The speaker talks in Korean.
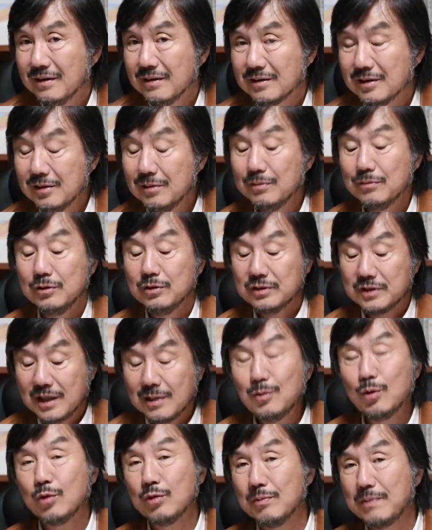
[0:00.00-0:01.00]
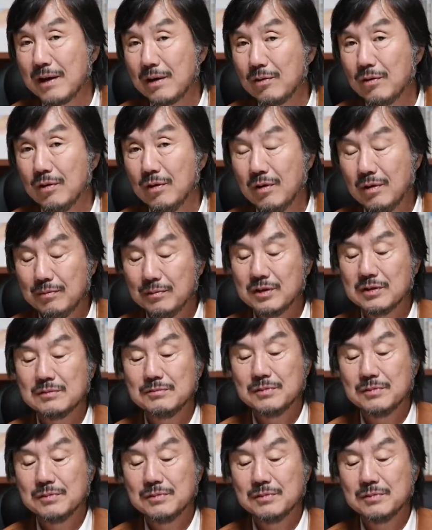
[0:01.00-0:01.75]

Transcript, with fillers: 저는 물론 제목을 받고 뭐